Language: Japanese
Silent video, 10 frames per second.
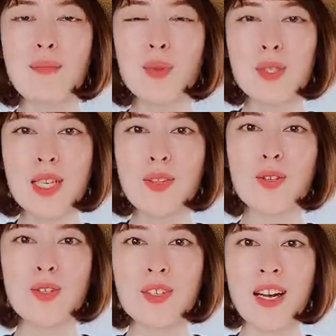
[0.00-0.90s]
もう次の
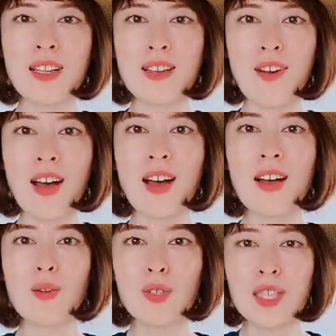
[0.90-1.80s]
瞬間には
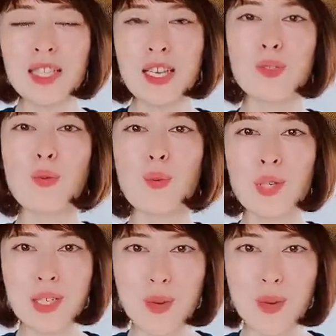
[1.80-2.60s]
個人セッションを申